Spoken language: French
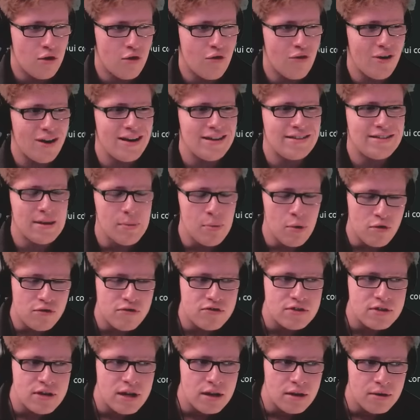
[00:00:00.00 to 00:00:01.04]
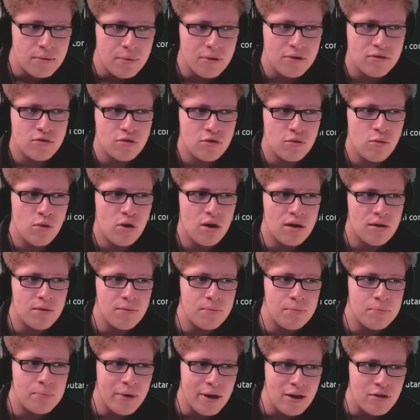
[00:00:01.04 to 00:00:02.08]
on va laisser professionnel parce que moi
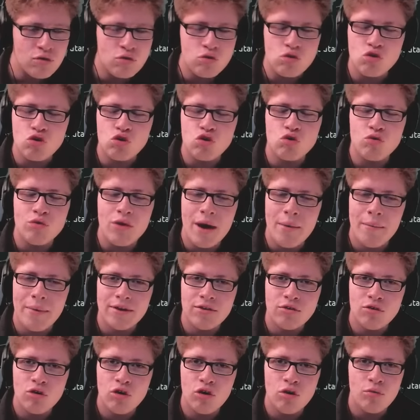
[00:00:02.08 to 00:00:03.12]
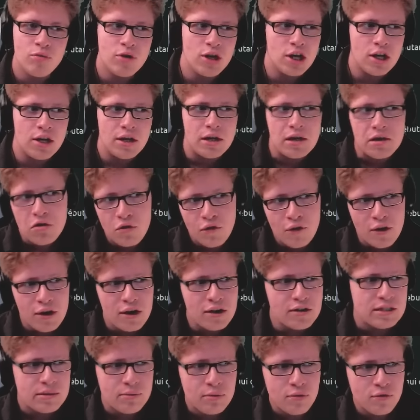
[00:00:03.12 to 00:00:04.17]
perso je suis amateur mais on va
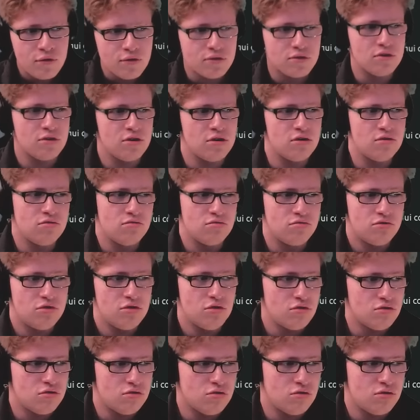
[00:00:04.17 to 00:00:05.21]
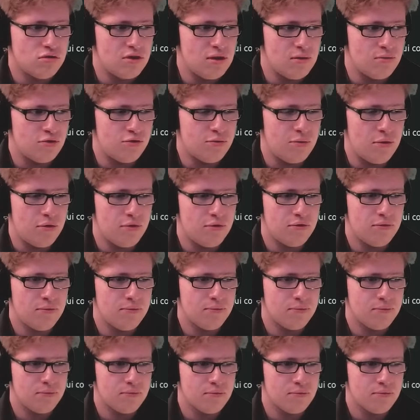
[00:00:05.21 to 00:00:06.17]
laisser professionnel. Sinon c'est trop simple je pense.